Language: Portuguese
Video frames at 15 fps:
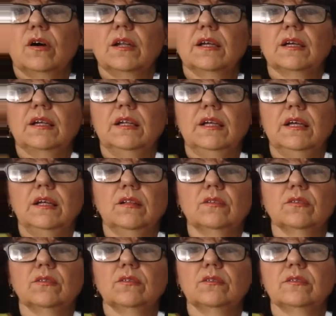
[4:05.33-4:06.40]
Olha que
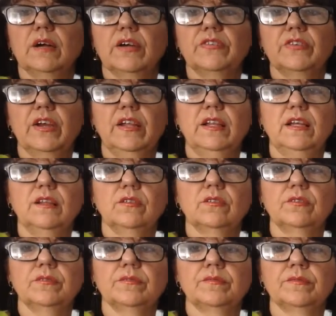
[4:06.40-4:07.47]
lindo. Achei lindo.